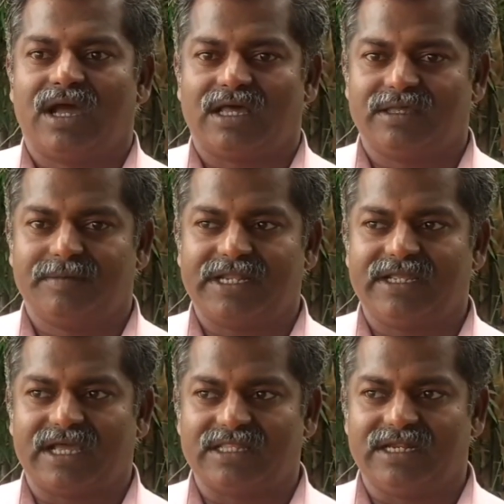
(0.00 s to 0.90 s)
அதே மாதிரி
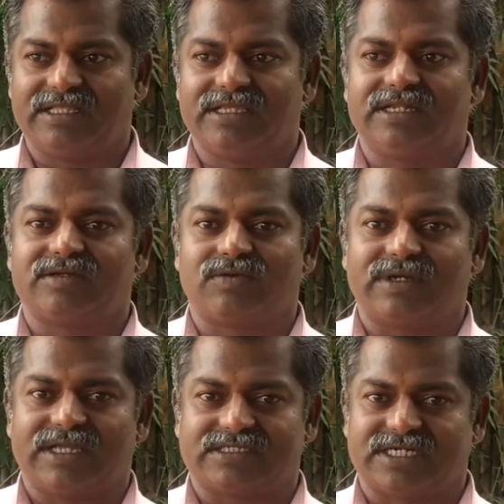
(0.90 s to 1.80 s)
அதுலேருந்து
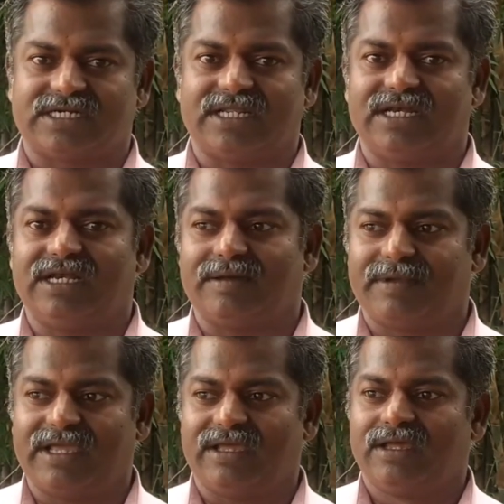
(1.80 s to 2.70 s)
இருக்கக்கூடிய எக்ஸ்ட்ராக்ட்
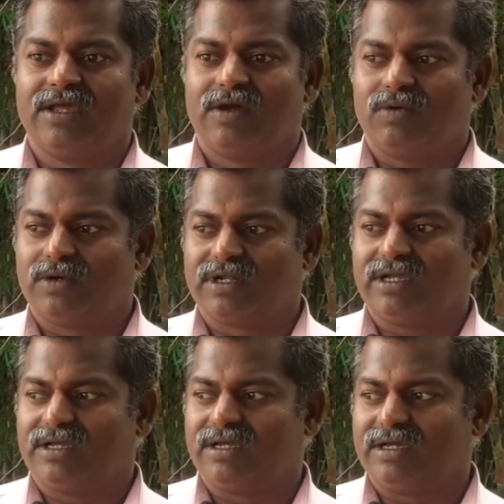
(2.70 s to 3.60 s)
எல்லாமே ஒரு
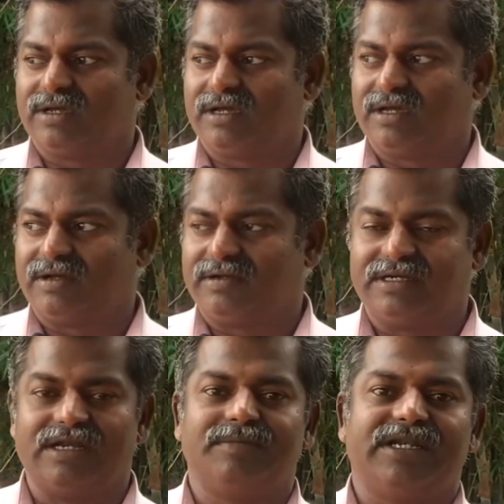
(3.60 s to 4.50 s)

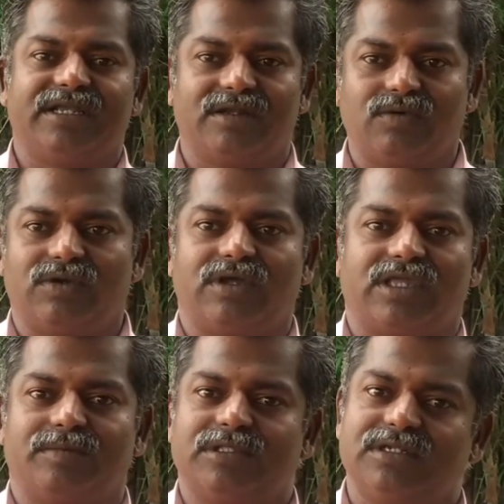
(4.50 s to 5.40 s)
நெல்மணிகளை ஊற
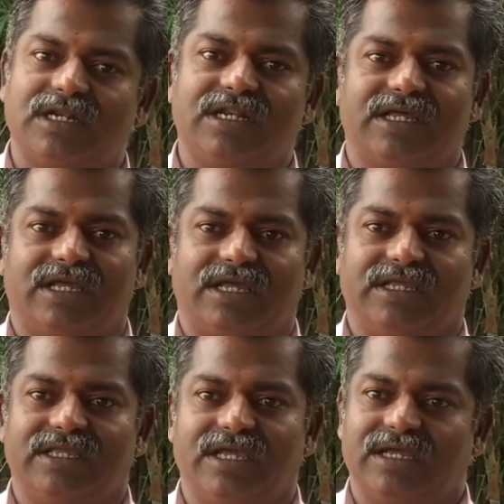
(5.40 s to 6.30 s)
வைக்கும்போது நல்ல
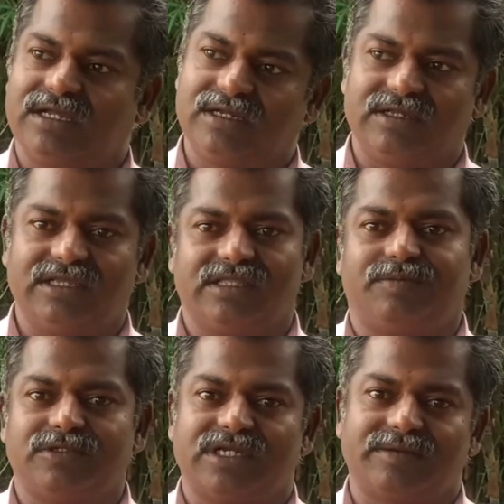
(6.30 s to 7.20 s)

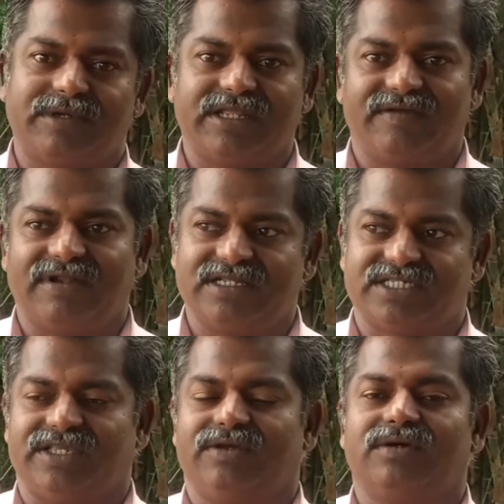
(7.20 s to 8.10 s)
எதிர்ப்புஞ்சான மாதிரியே வேலை
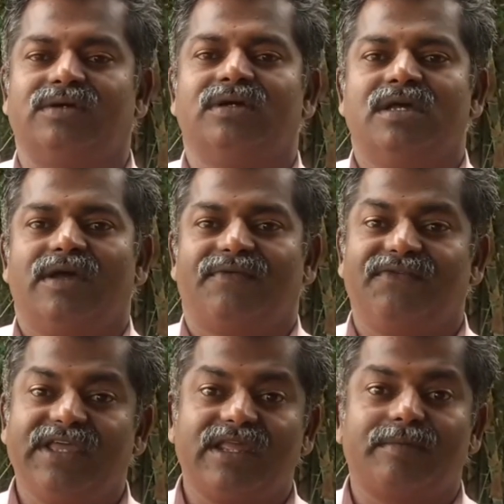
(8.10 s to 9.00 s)
செய்யும்
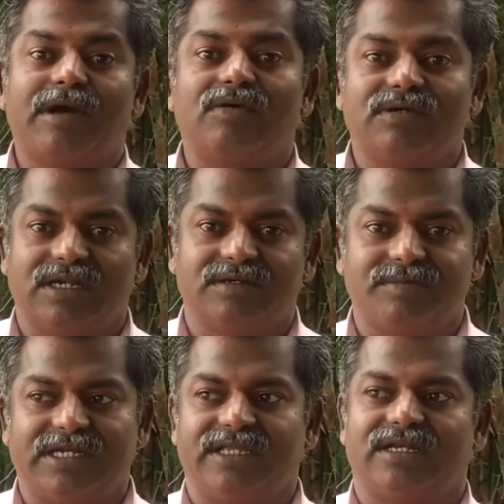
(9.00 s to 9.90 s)
வீரியமாகவும்
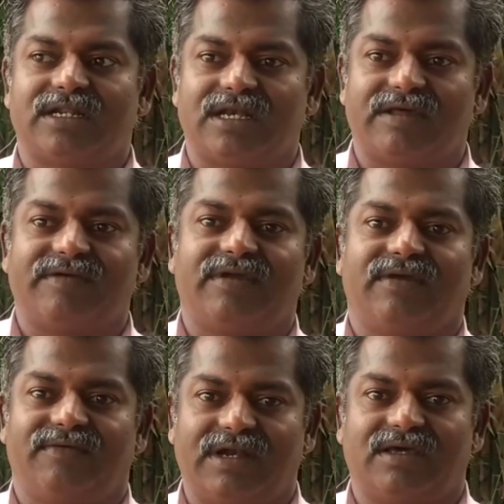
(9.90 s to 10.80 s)
நெல்மலிகள் நல்லாவே
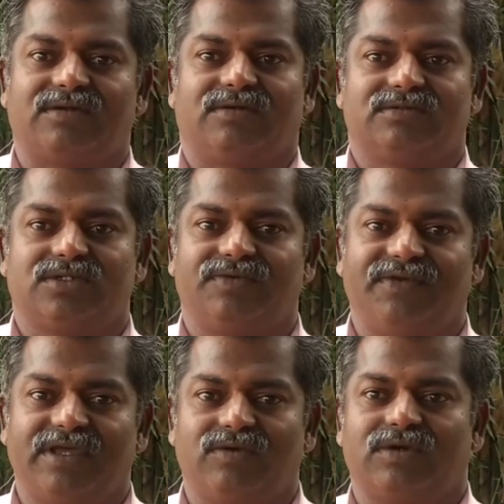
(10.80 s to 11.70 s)
வளரும் ஸோ
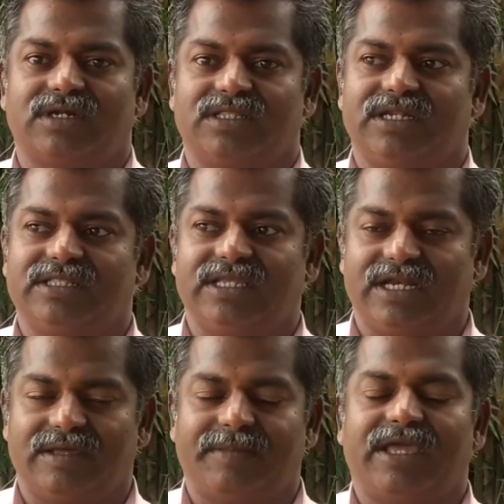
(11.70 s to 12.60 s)
வேர் ஓடுறதுலேருந்து
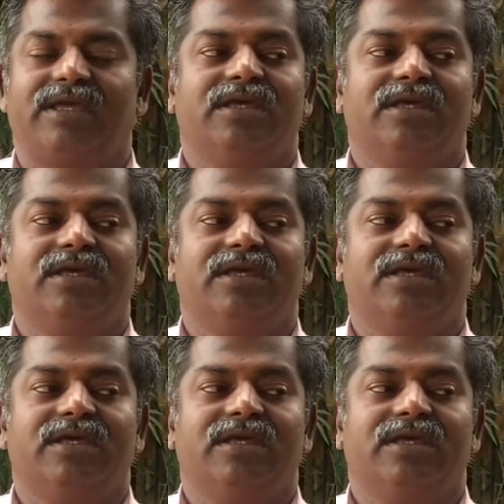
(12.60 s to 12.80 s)
எல்லாமே